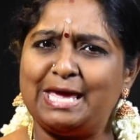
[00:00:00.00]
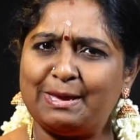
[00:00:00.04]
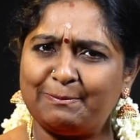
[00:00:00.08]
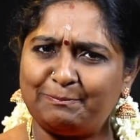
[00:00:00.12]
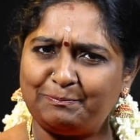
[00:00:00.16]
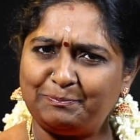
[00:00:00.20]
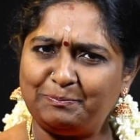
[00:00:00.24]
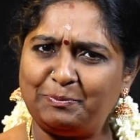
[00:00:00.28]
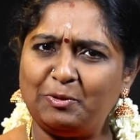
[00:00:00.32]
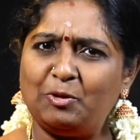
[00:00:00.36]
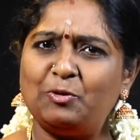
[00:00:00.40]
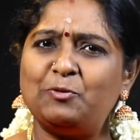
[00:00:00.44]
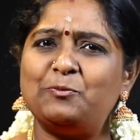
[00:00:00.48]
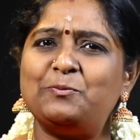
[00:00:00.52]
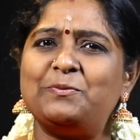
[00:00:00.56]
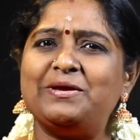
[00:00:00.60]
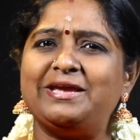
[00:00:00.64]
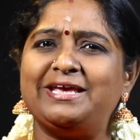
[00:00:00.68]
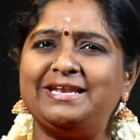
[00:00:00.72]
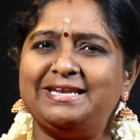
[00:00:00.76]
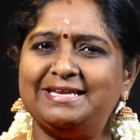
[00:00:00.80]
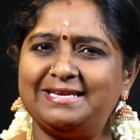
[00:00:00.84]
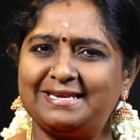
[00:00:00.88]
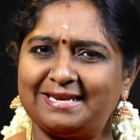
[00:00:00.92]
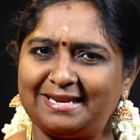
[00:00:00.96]
எப்போவுமே
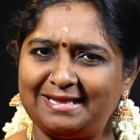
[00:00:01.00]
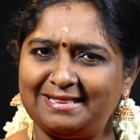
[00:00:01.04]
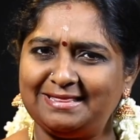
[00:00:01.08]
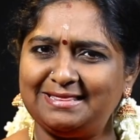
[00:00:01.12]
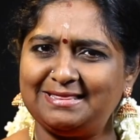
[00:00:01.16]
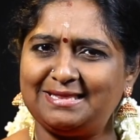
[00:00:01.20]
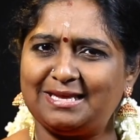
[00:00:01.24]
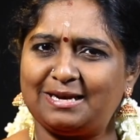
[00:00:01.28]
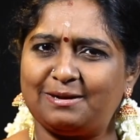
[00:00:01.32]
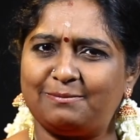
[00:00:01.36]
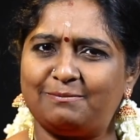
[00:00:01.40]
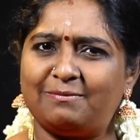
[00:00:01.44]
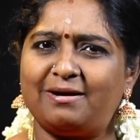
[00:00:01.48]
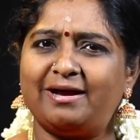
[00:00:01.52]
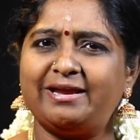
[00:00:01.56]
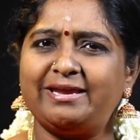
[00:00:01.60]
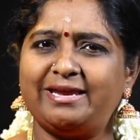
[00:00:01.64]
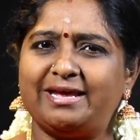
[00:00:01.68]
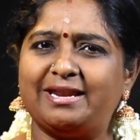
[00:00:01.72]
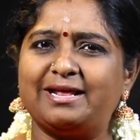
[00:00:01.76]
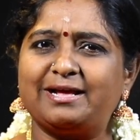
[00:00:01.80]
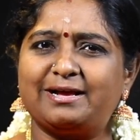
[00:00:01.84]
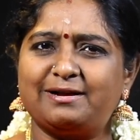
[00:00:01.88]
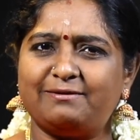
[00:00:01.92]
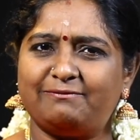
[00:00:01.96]
நிரந்தரமாக
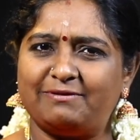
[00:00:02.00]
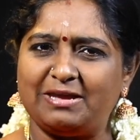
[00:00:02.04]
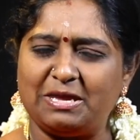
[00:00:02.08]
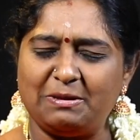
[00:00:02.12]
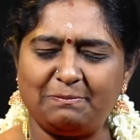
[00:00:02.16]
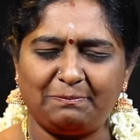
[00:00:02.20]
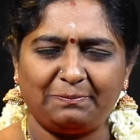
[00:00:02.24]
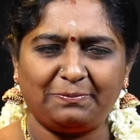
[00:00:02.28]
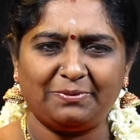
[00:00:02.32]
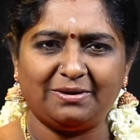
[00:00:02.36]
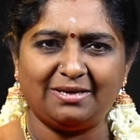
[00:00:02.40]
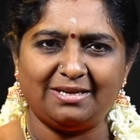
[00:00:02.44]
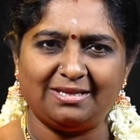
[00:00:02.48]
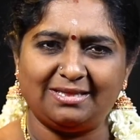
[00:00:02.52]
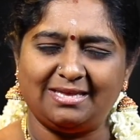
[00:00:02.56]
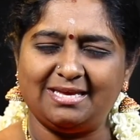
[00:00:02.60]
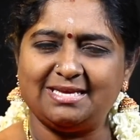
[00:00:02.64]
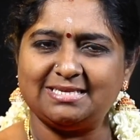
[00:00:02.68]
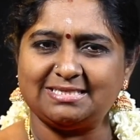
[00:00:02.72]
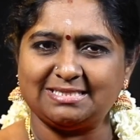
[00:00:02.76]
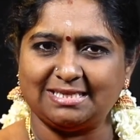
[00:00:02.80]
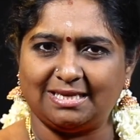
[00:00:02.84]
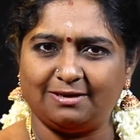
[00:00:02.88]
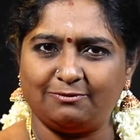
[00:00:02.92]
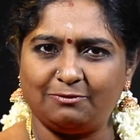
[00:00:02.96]
எனக்கு வைப்பு நிதி
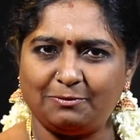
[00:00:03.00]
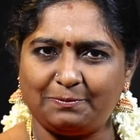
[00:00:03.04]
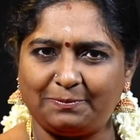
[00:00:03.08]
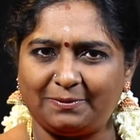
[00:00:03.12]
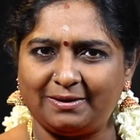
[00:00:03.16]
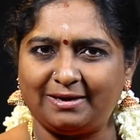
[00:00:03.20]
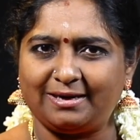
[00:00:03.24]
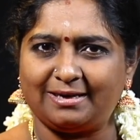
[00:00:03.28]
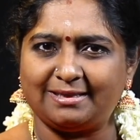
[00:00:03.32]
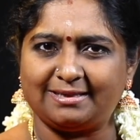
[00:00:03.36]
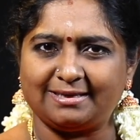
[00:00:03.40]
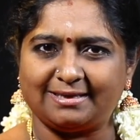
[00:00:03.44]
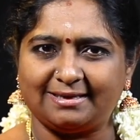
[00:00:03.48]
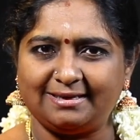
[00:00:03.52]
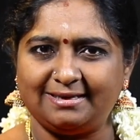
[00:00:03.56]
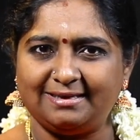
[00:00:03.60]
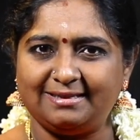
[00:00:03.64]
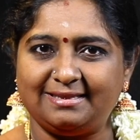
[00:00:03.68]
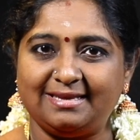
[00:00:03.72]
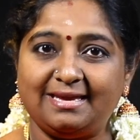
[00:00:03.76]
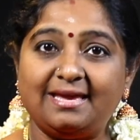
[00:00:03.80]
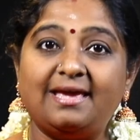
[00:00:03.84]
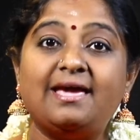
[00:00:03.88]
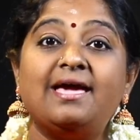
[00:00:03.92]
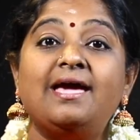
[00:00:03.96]
செலவு பண்ணுறதுக்கு
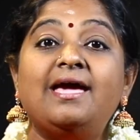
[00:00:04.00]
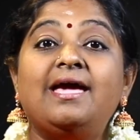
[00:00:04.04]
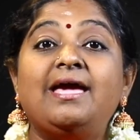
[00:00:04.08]
நிதி